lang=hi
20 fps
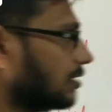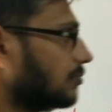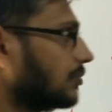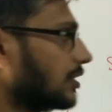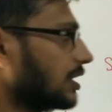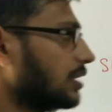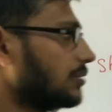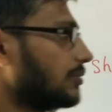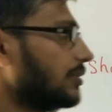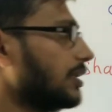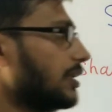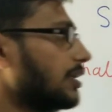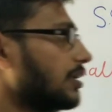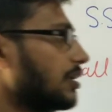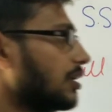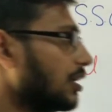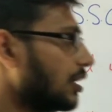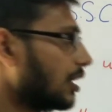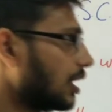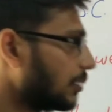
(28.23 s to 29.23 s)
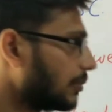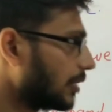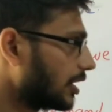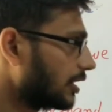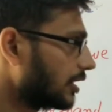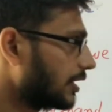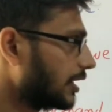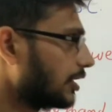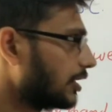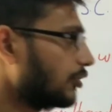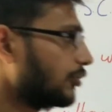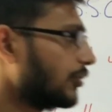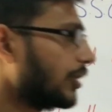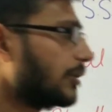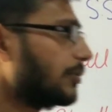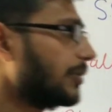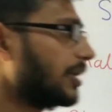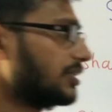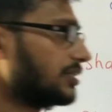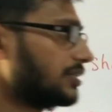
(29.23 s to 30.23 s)
मतलब हमारी क्या
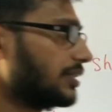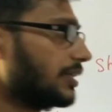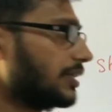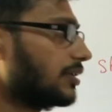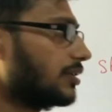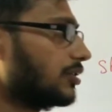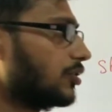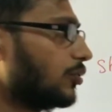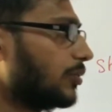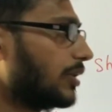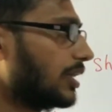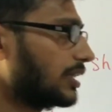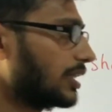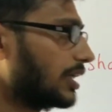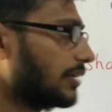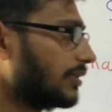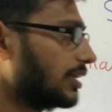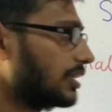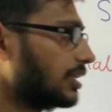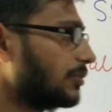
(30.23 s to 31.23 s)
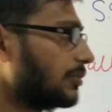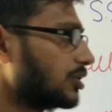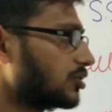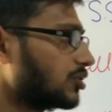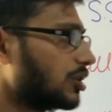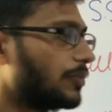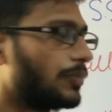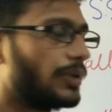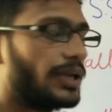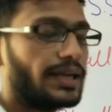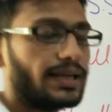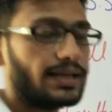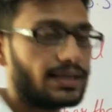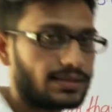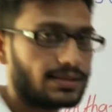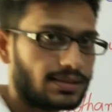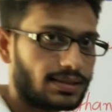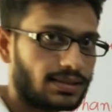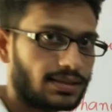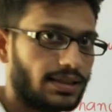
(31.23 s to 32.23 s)
रिक्वायरमेंट्स है ट्वेल्थ के बाद हम इसको अप्लाई कर
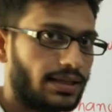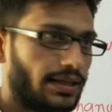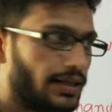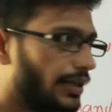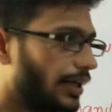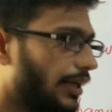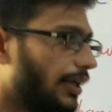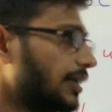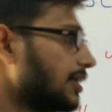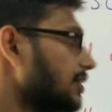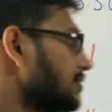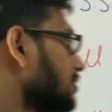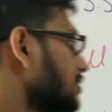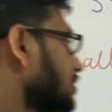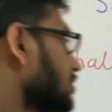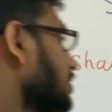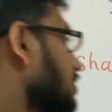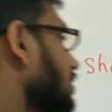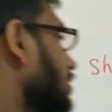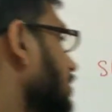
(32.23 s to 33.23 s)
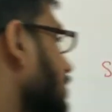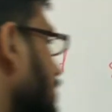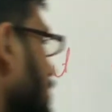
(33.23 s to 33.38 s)
सकते हैं या नहीं कर सकते